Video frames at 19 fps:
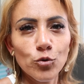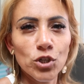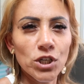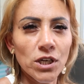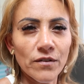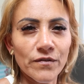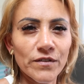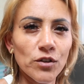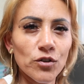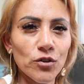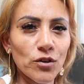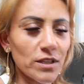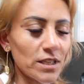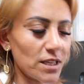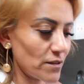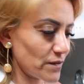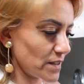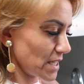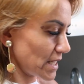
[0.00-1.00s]
3 hafta
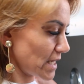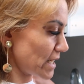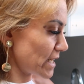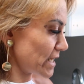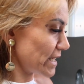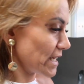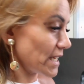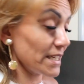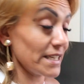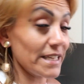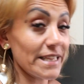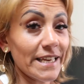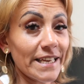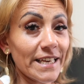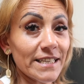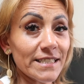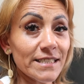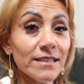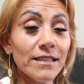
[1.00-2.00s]
4 hafta idare eder yine
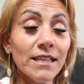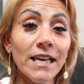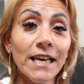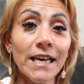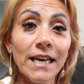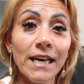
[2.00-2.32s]
yazın.